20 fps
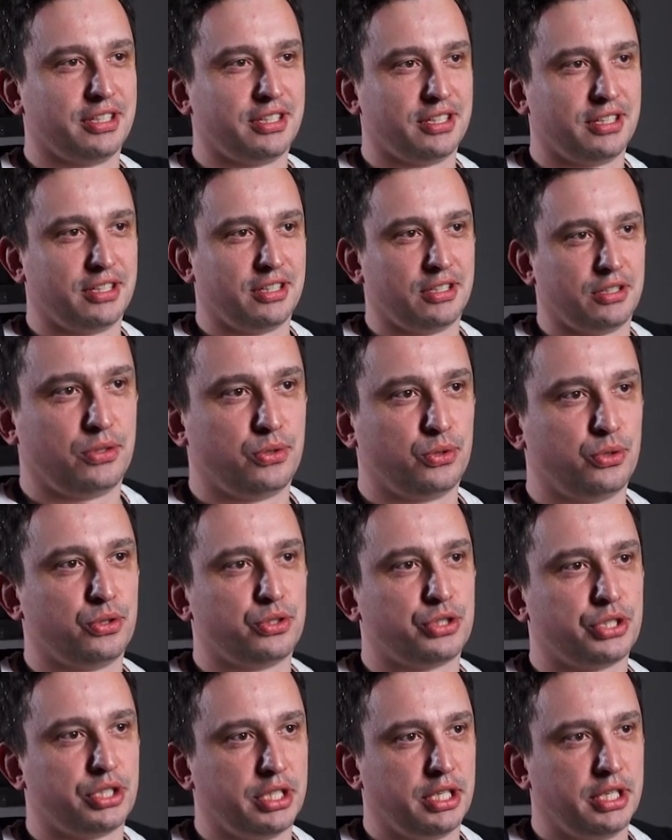э,
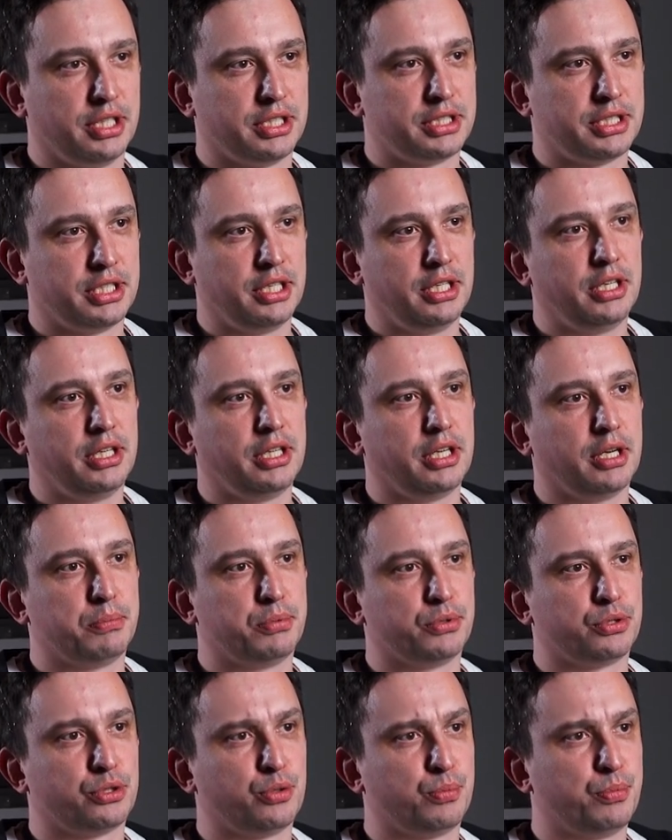художественный лицей, я
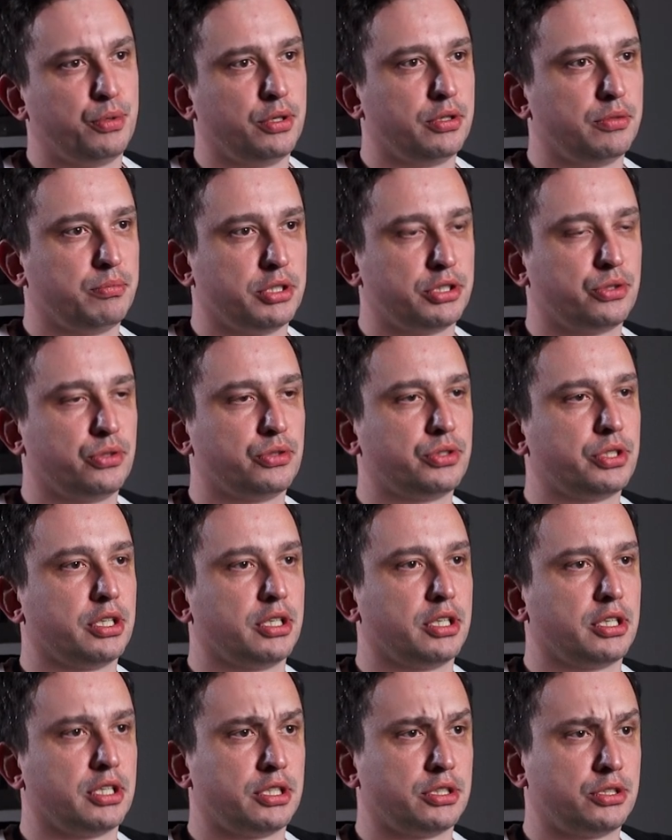поступил в Московский
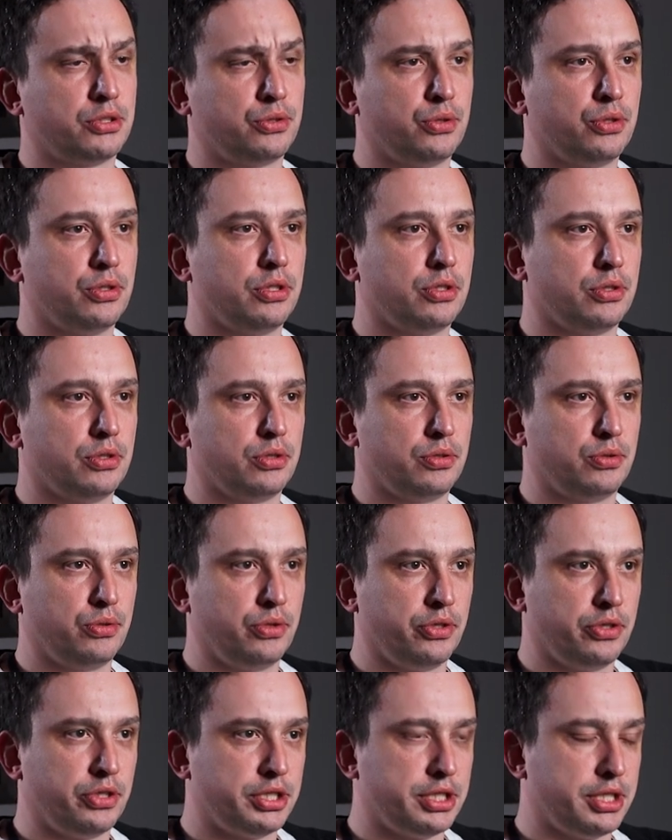городской
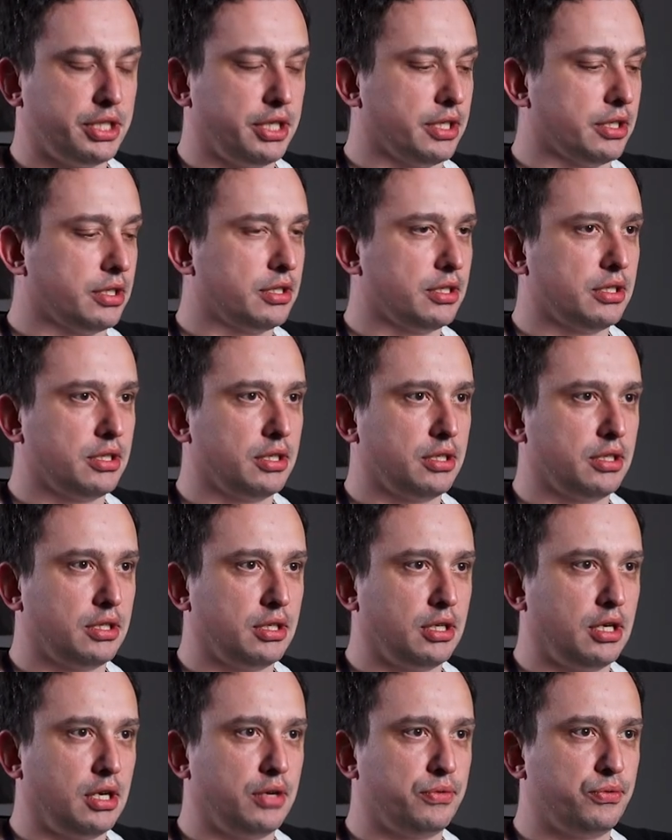университет э,
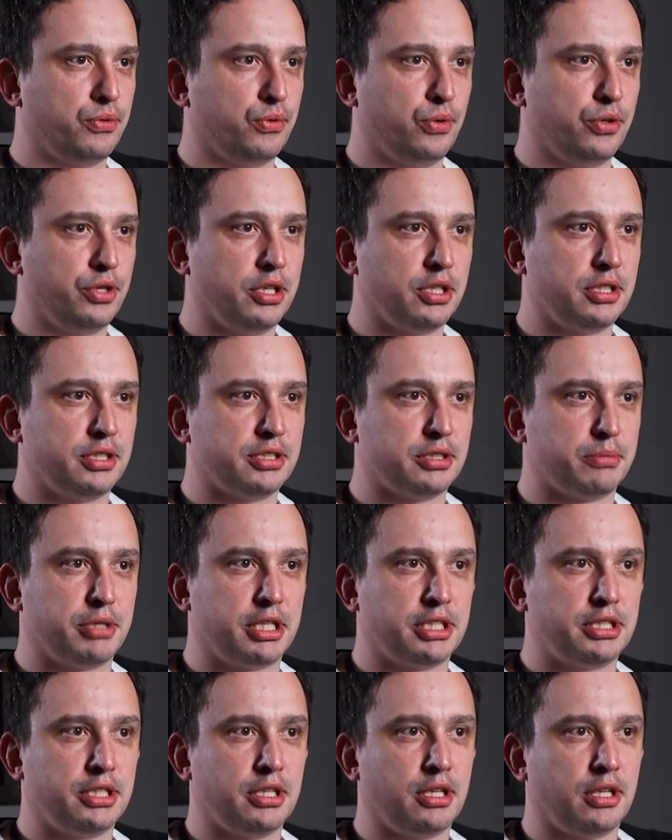на факультет
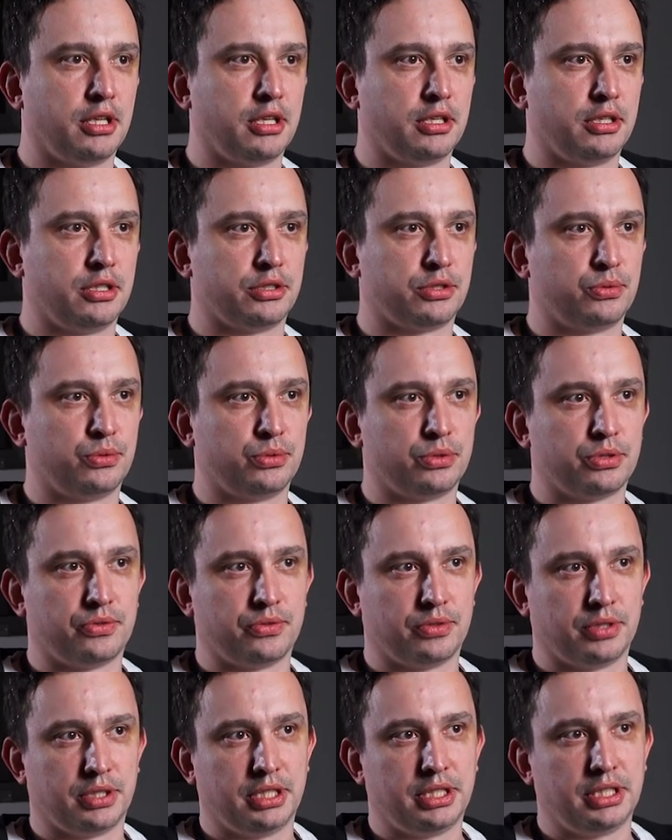изобразительное
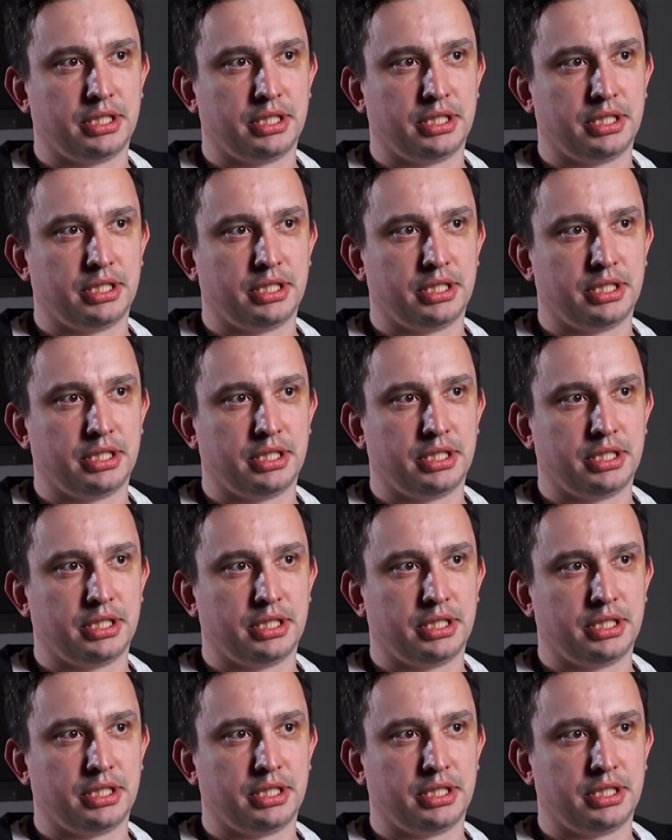искусство и